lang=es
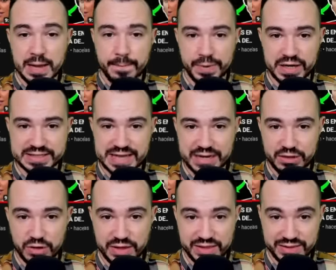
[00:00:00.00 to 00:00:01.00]
pero ha
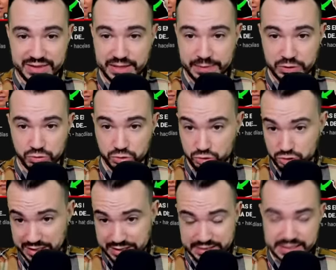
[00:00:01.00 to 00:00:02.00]
salido hace 10 minutos
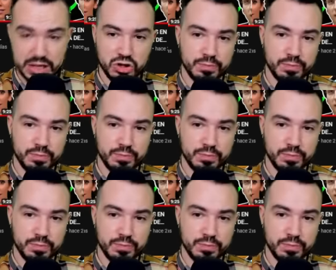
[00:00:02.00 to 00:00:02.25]
antes de que yo